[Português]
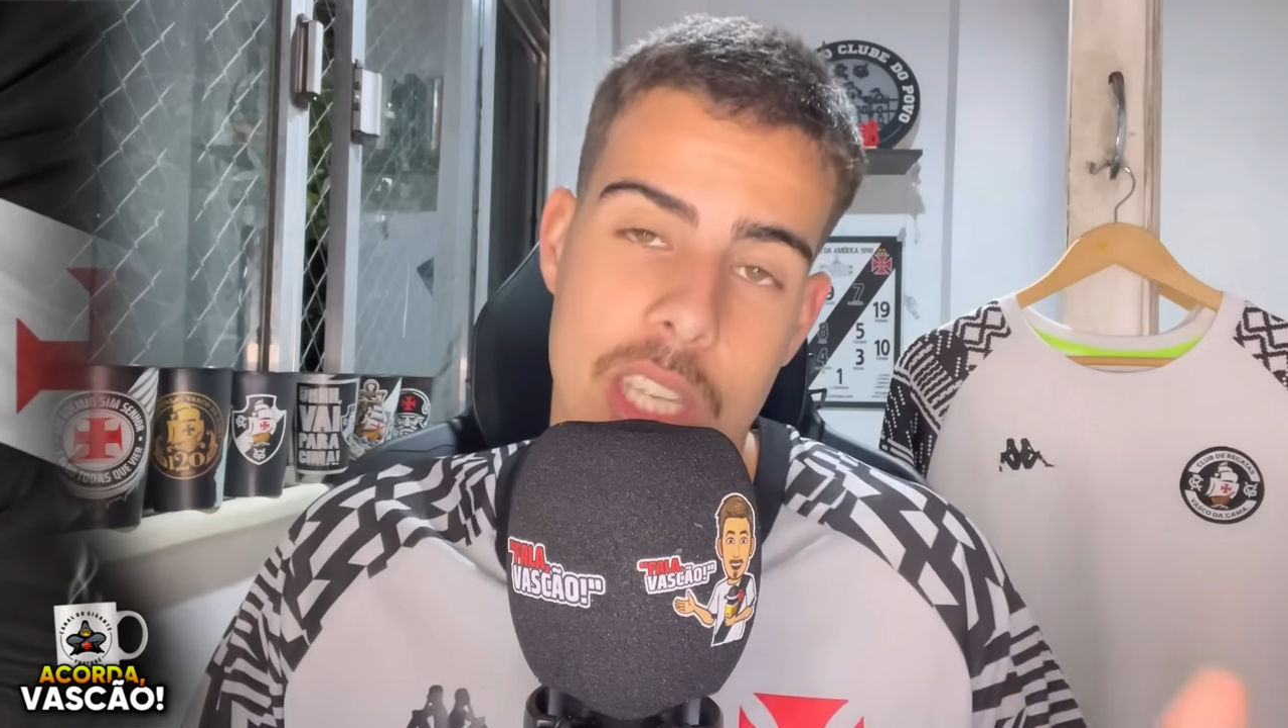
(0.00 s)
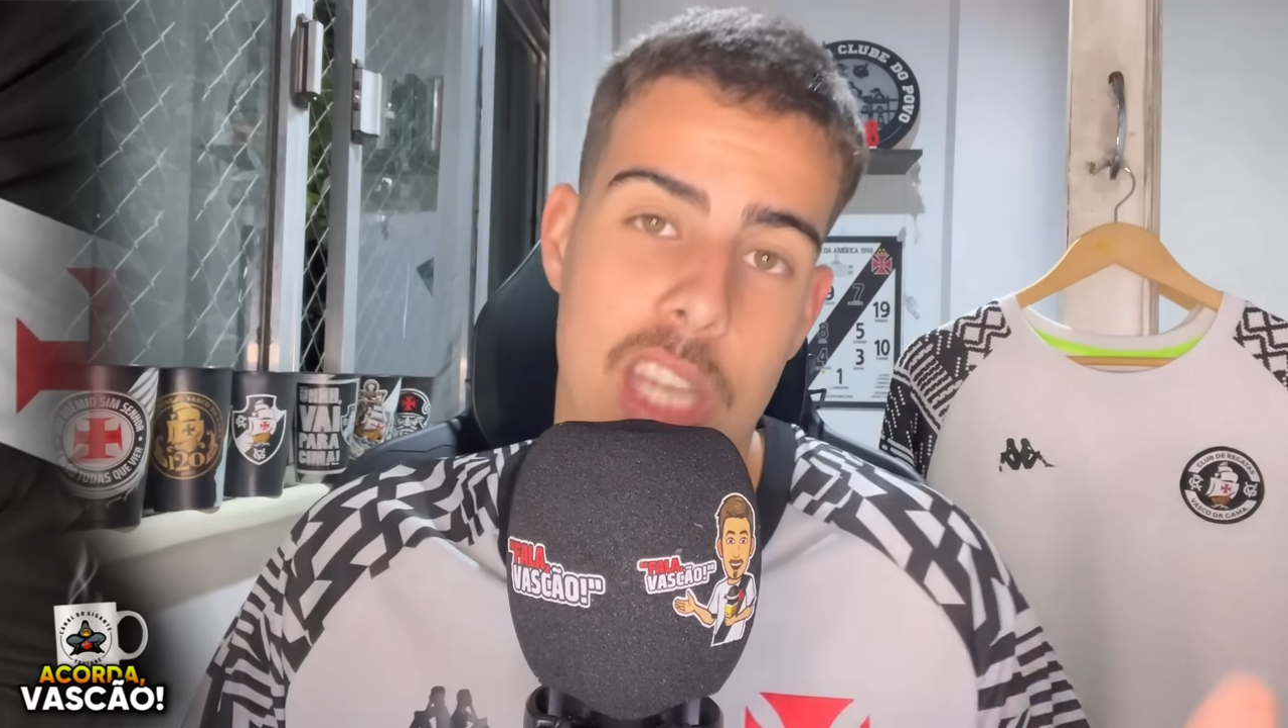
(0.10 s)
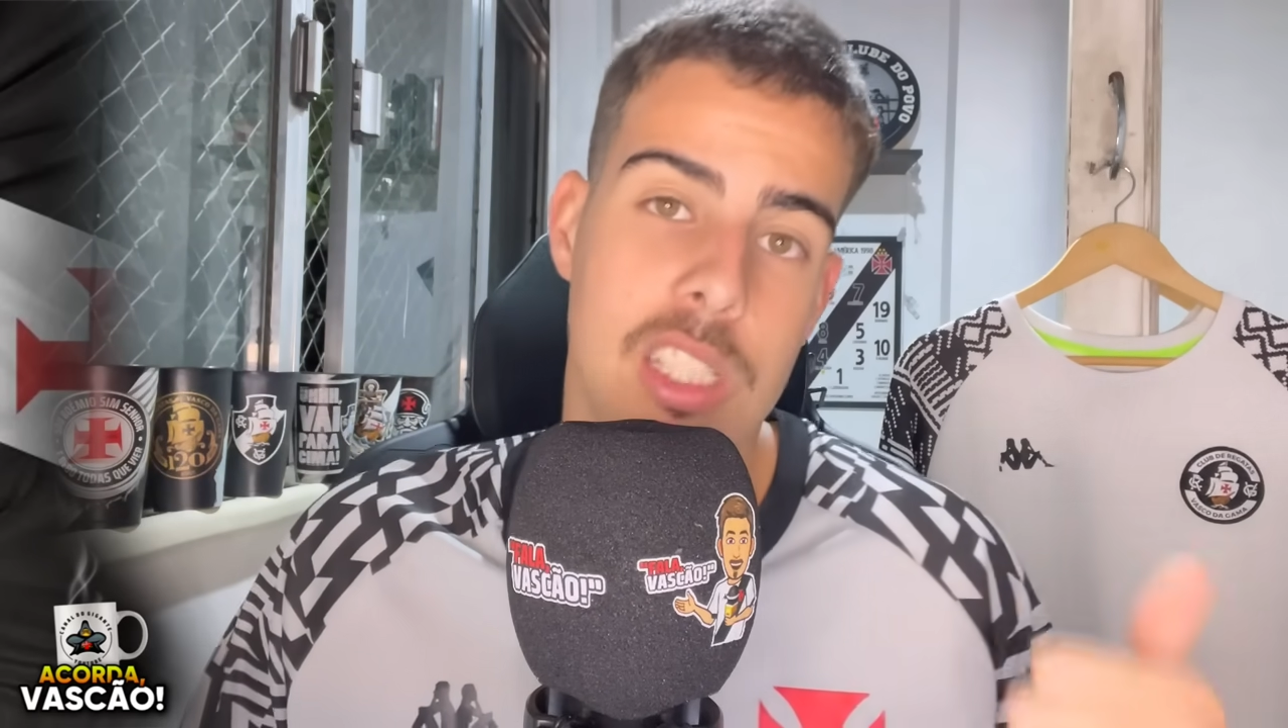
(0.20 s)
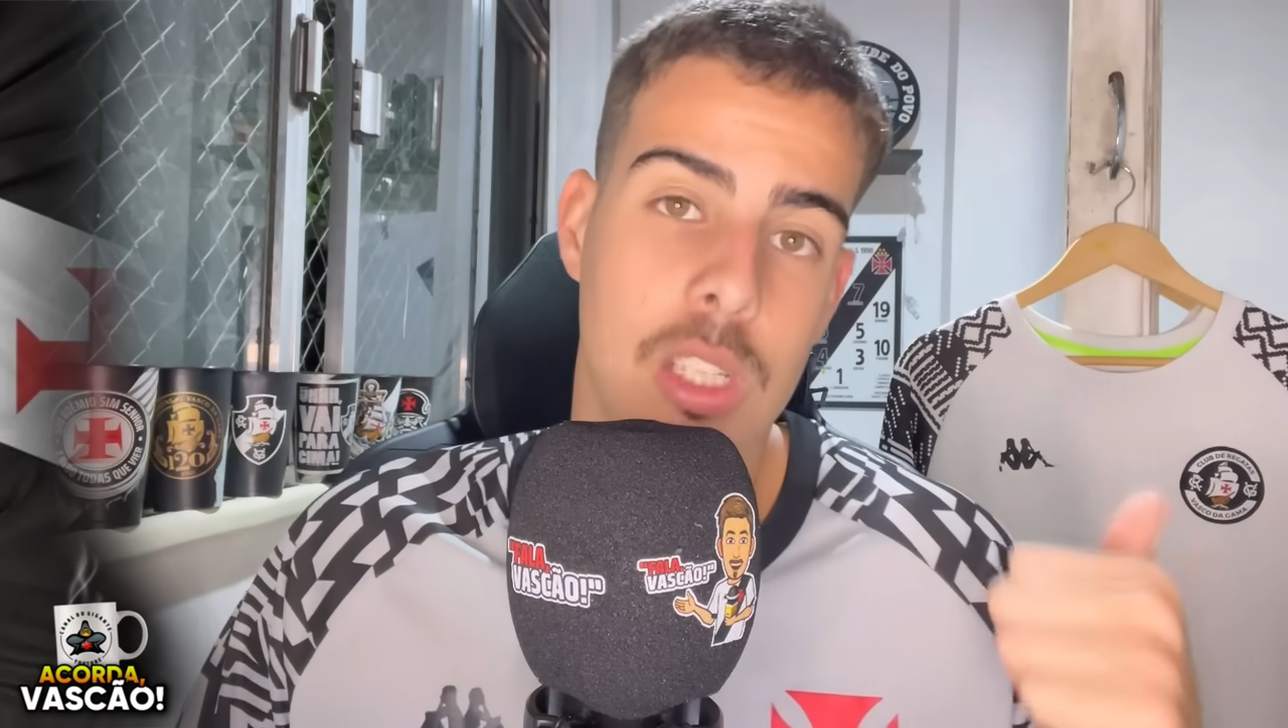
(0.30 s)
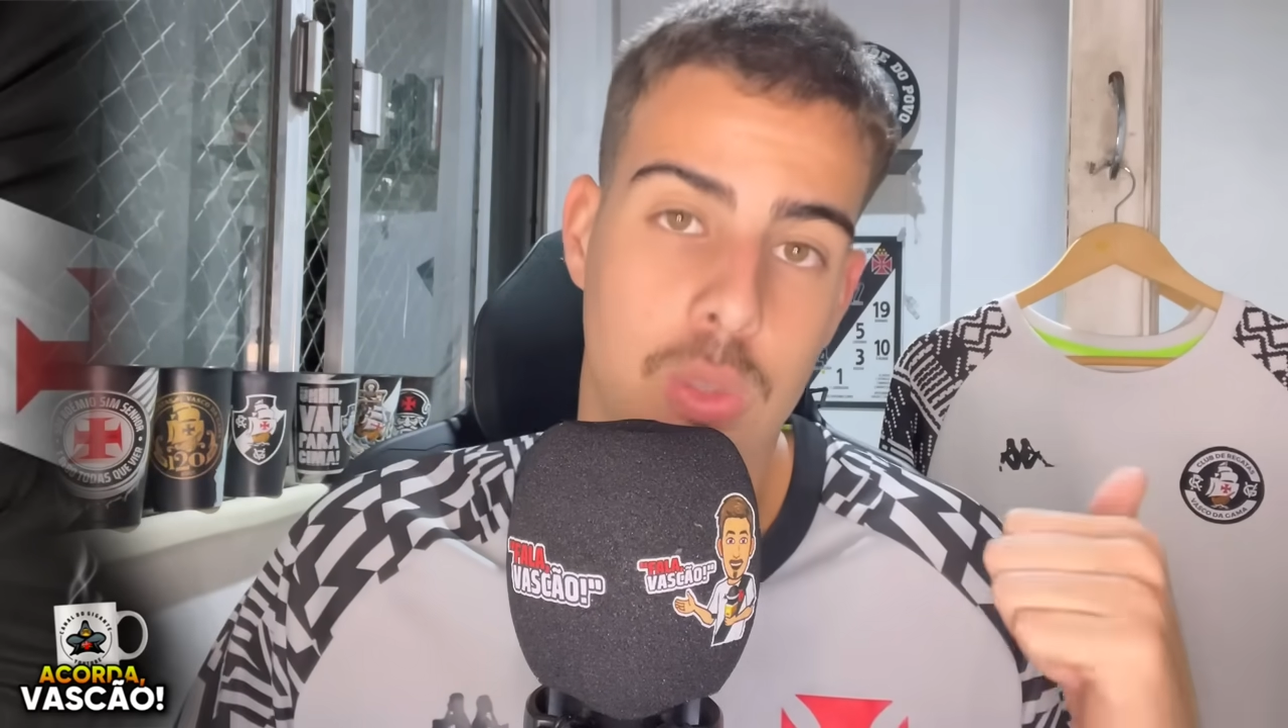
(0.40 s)

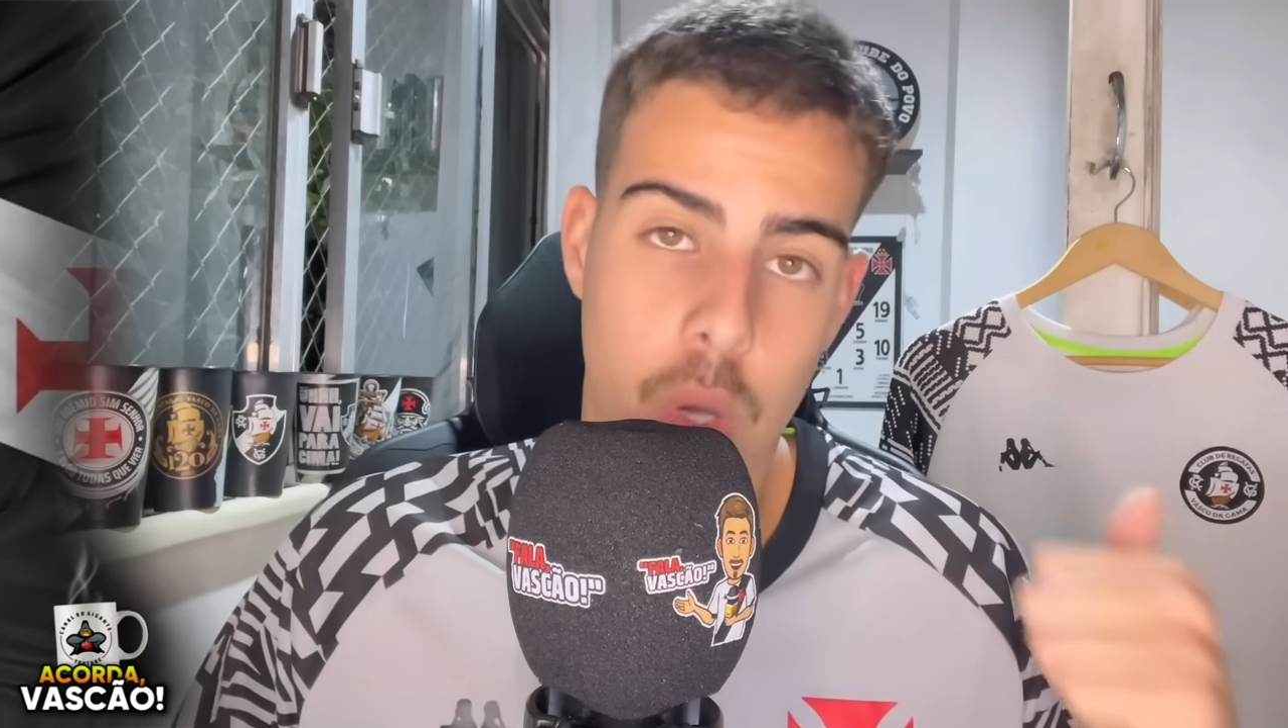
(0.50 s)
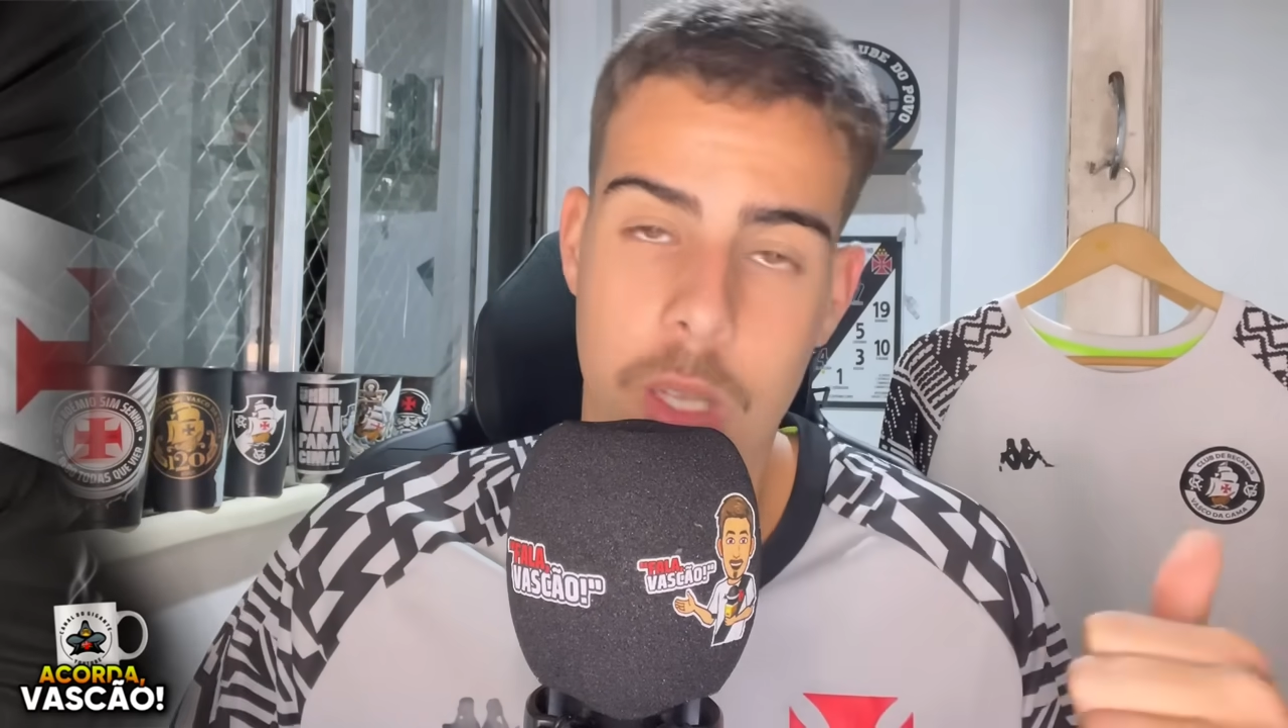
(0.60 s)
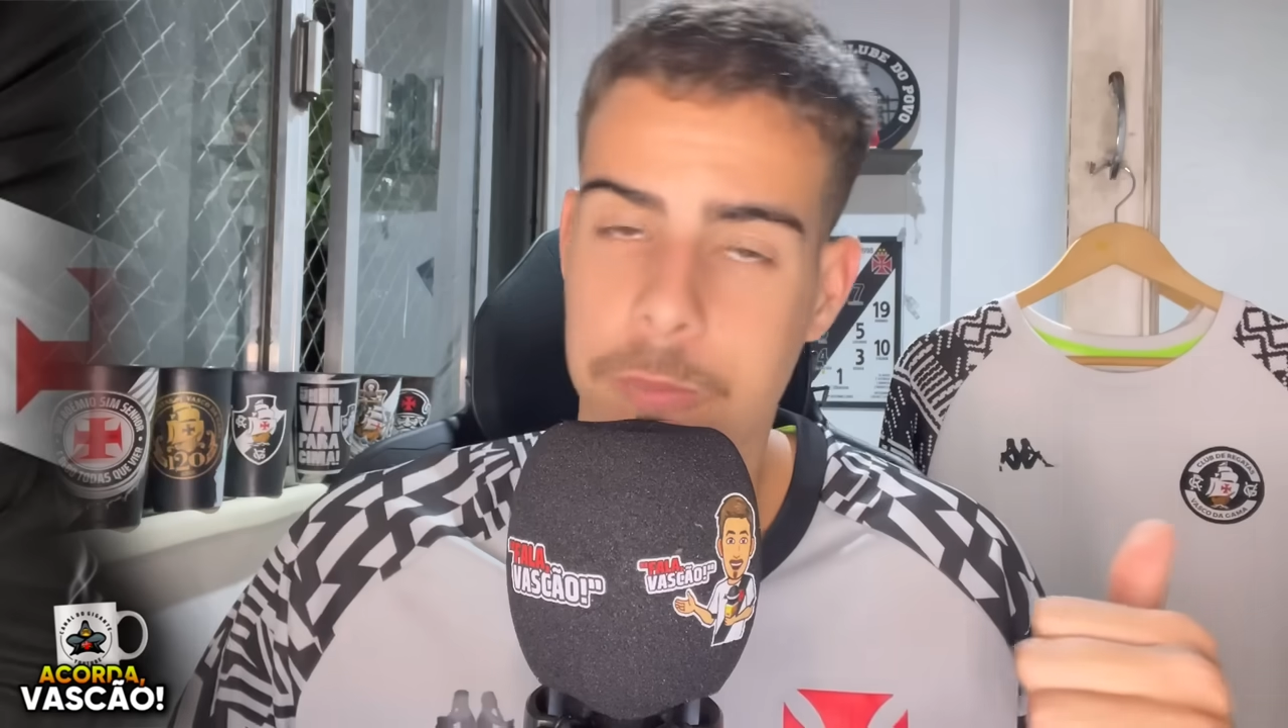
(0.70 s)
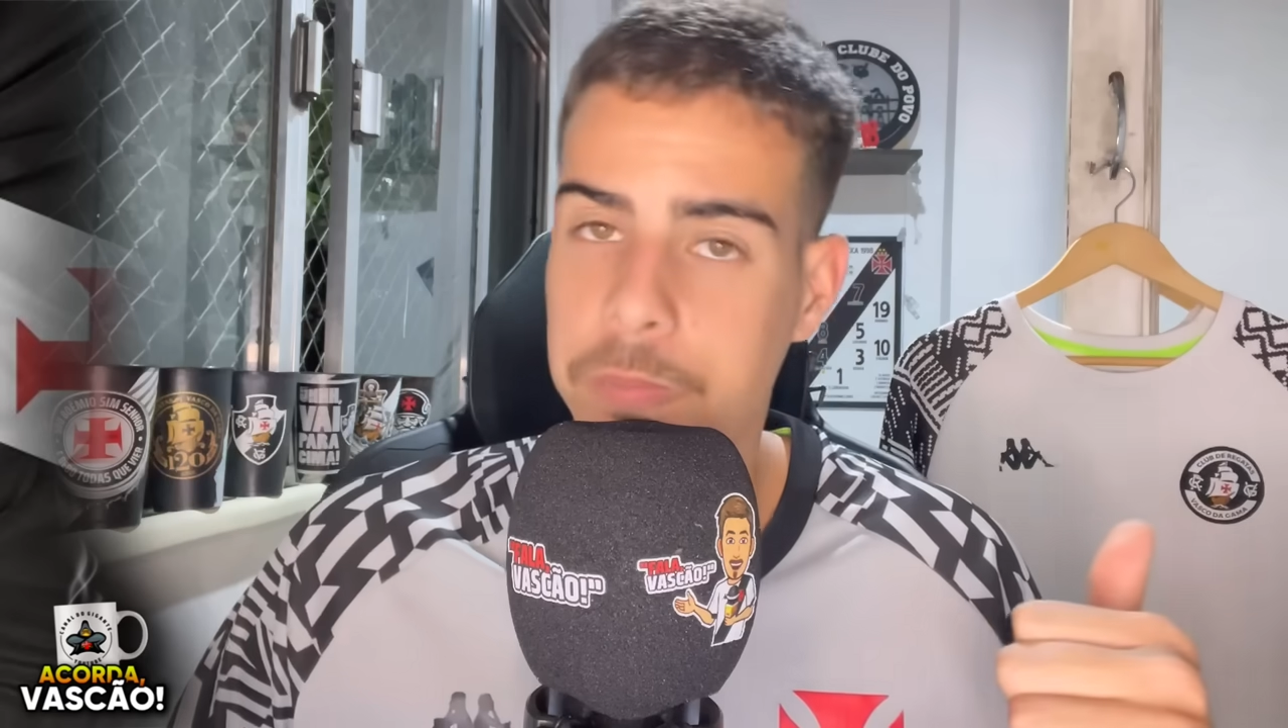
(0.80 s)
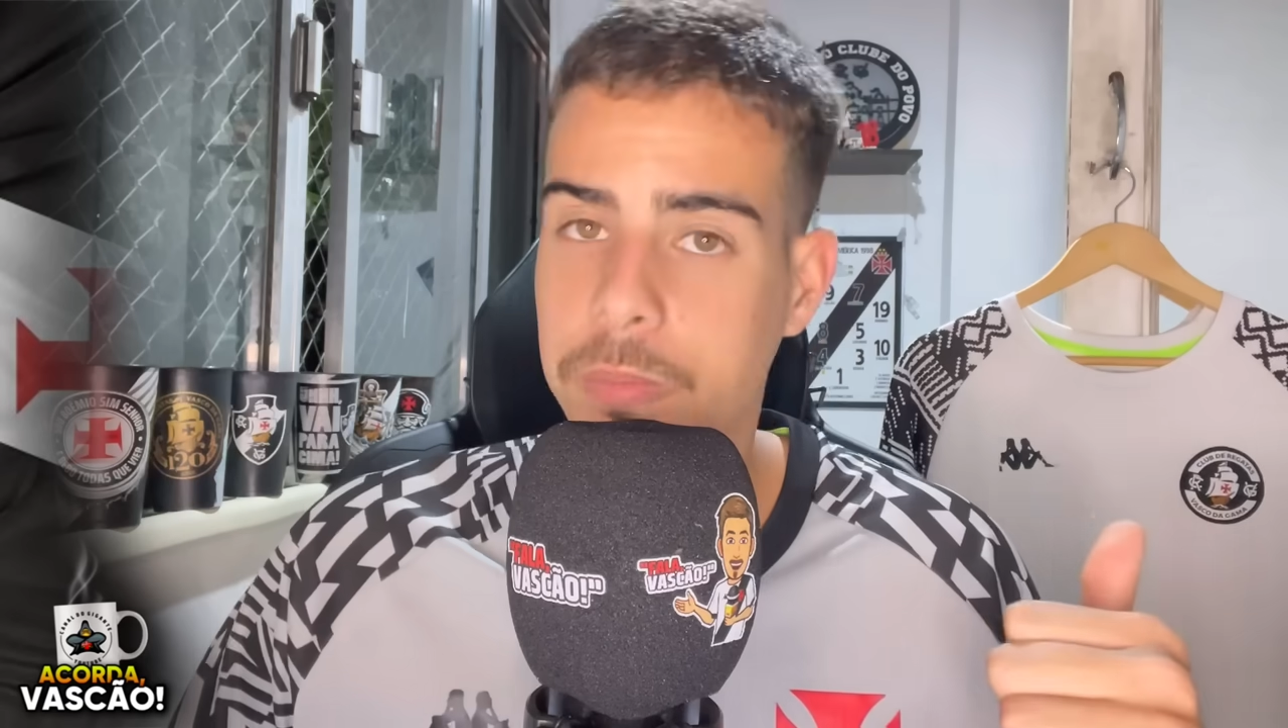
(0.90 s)
rejeitou